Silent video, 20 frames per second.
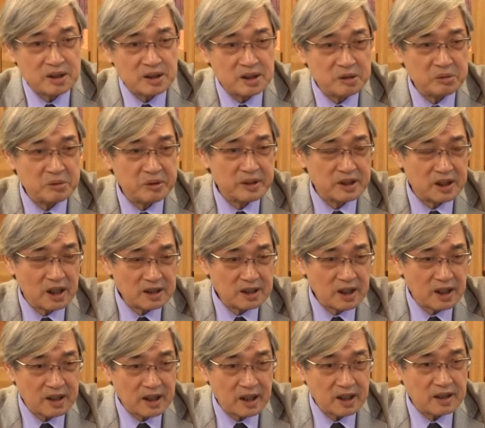各位想
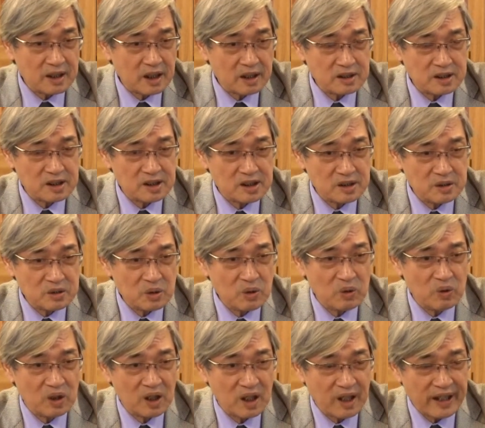想看，他经
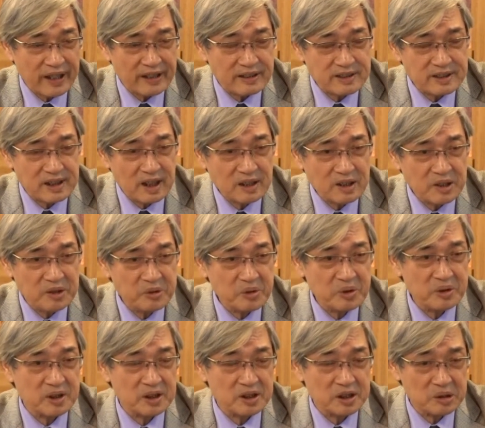过两三个
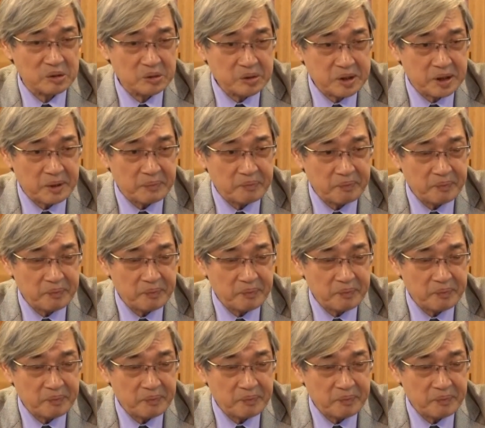月的休整，